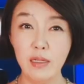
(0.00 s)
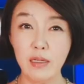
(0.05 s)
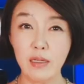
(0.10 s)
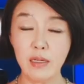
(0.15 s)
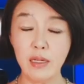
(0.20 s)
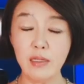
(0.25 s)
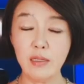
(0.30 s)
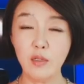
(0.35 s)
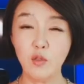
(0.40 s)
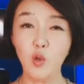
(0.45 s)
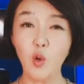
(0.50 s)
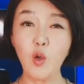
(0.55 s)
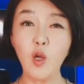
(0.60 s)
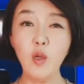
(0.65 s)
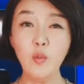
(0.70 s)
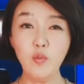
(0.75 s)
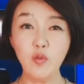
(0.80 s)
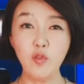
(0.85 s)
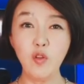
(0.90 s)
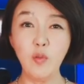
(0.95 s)
그래서
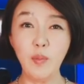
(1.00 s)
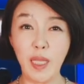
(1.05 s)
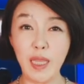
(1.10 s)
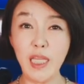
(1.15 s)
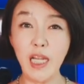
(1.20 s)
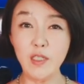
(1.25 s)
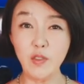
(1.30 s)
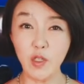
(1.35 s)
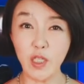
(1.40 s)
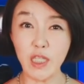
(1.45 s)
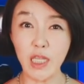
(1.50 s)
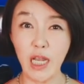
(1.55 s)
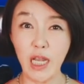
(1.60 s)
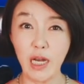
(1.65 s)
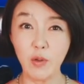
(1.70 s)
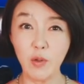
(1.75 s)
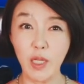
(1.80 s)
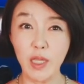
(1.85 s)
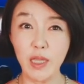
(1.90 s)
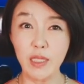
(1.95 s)
조건부로 만날 수
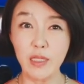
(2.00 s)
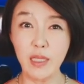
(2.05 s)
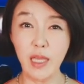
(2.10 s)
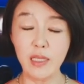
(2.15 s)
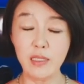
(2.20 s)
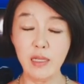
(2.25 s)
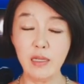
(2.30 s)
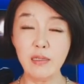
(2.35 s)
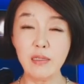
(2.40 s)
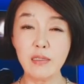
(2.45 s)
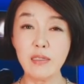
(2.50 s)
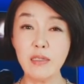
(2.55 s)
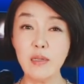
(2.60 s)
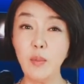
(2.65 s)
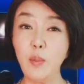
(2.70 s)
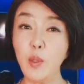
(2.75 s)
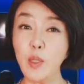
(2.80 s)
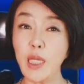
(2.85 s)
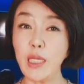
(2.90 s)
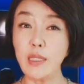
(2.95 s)
있다라고 했는데 저는
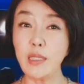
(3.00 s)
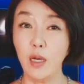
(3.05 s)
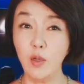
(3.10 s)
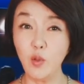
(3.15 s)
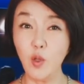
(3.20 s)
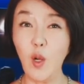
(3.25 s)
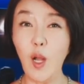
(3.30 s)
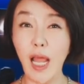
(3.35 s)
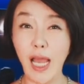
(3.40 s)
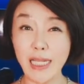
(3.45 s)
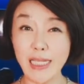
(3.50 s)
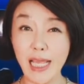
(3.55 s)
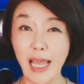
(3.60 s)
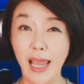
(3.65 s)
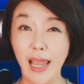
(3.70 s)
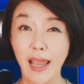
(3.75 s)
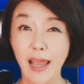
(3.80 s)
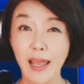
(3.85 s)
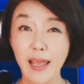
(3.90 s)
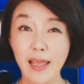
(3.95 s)
그것보다 더 놀란
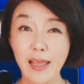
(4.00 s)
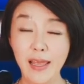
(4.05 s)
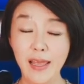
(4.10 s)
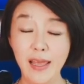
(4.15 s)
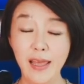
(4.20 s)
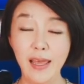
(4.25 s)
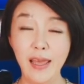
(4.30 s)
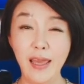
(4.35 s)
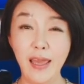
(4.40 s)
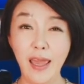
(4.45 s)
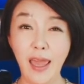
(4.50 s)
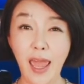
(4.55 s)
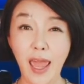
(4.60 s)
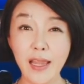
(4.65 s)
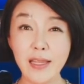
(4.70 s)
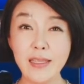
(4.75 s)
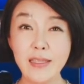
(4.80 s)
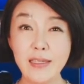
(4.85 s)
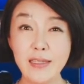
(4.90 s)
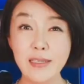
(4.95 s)
게
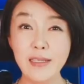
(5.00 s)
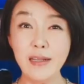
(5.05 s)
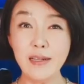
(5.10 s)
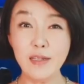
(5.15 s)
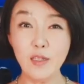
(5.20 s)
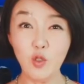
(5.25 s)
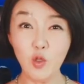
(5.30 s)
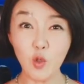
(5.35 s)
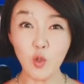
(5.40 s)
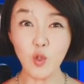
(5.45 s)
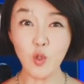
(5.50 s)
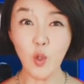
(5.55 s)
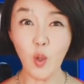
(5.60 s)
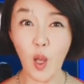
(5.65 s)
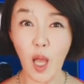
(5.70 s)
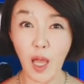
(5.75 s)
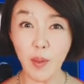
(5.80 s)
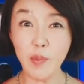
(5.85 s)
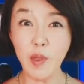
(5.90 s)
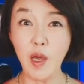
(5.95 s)
핵 능력을
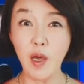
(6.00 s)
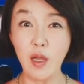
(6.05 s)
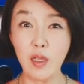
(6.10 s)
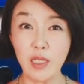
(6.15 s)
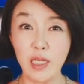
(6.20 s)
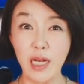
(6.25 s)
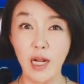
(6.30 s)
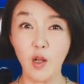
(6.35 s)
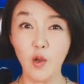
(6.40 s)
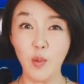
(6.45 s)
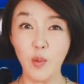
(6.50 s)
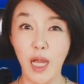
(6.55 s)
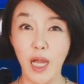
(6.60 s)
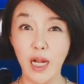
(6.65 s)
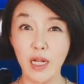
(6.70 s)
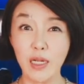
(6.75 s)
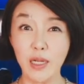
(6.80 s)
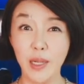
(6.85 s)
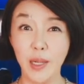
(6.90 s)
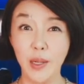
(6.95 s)
축소하면이라고
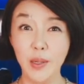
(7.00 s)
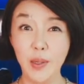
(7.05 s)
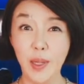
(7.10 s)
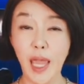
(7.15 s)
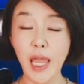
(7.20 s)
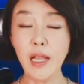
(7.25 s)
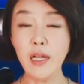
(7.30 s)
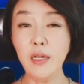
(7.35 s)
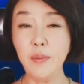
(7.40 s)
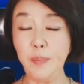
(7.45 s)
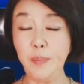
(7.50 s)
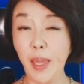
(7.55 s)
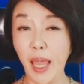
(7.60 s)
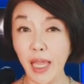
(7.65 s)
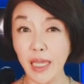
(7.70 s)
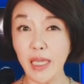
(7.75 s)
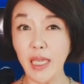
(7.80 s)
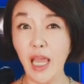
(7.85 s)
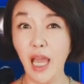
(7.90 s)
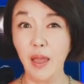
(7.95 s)
말한 거예요. 핵을
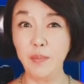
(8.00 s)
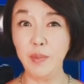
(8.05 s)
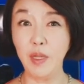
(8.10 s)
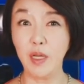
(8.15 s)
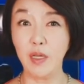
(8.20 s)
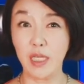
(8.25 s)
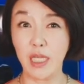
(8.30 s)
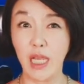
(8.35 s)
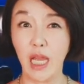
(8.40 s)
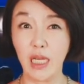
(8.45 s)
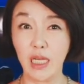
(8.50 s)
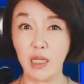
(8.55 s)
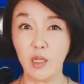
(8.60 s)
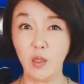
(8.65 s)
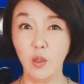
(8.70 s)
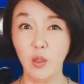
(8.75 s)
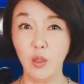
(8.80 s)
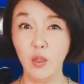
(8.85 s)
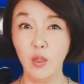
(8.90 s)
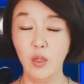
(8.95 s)
폐기하면이
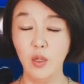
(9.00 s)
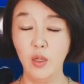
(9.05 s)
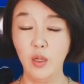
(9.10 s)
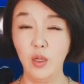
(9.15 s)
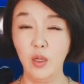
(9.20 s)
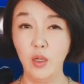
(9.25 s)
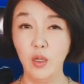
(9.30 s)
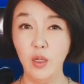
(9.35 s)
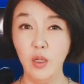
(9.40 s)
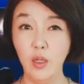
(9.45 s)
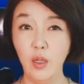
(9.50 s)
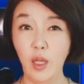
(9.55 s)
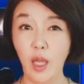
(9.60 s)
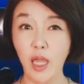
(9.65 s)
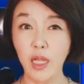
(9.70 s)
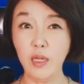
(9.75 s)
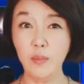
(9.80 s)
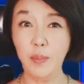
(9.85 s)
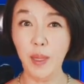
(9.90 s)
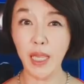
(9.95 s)
아니고
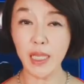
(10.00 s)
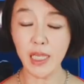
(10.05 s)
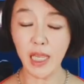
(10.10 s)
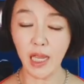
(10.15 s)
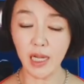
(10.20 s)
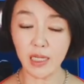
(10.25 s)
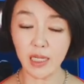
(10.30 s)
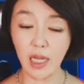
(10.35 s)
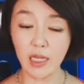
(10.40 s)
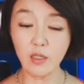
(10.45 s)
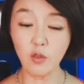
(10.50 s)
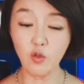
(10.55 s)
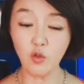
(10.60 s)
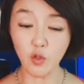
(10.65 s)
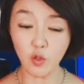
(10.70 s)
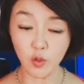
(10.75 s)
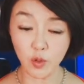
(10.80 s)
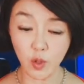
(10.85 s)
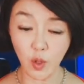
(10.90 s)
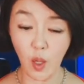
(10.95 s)
핵을 폐기하는 게 아니고
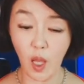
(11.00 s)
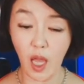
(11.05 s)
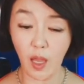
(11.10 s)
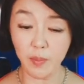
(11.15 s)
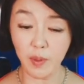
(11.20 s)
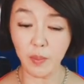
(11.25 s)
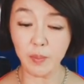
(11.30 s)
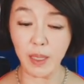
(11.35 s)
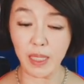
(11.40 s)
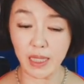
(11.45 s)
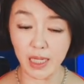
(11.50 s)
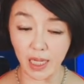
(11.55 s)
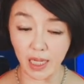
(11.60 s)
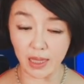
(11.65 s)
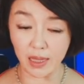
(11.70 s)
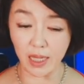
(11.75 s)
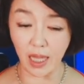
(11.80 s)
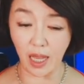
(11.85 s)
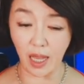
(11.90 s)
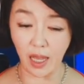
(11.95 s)
축소하면
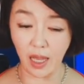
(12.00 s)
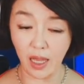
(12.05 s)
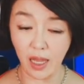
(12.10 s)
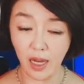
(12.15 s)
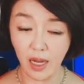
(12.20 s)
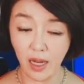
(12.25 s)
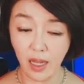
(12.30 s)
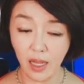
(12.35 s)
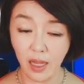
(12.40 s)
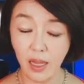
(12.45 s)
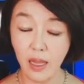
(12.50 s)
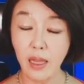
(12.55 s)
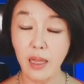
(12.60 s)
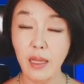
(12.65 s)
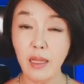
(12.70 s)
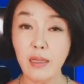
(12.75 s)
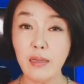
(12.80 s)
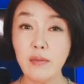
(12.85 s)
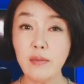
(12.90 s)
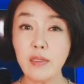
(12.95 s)
만나겠다.
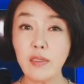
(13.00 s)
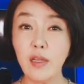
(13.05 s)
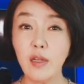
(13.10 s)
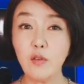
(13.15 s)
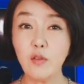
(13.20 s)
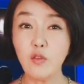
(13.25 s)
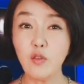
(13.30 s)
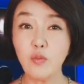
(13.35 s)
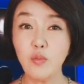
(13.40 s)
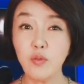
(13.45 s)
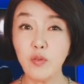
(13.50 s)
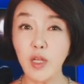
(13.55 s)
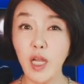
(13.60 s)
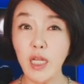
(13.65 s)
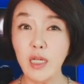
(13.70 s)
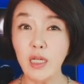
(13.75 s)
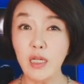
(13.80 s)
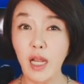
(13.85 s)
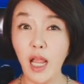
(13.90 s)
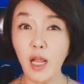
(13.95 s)
이거는 결국
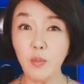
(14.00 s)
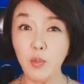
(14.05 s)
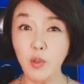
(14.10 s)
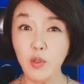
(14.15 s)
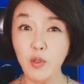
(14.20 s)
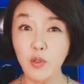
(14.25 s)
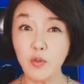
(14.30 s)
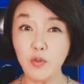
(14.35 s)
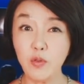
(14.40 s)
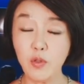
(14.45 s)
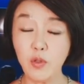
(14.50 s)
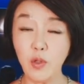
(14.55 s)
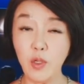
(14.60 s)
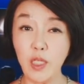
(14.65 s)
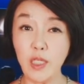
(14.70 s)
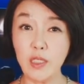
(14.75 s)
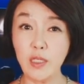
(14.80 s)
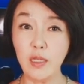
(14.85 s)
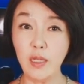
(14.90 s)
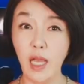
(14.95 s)
북한을 핵 보유국으로
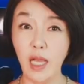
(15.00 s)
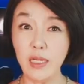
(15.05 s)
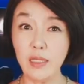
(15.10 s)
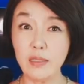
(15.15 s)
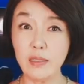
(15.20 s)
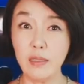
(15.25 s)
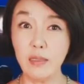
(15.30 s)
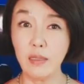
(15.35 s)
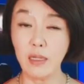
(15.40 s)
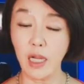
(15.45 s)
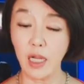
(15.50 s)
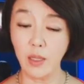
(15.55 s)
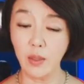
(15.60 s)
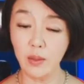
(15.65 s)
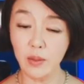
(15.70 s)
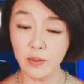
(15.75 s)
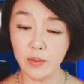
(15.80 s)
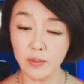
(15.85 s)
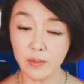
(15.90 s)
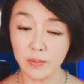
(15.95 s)
인정하는 건가요?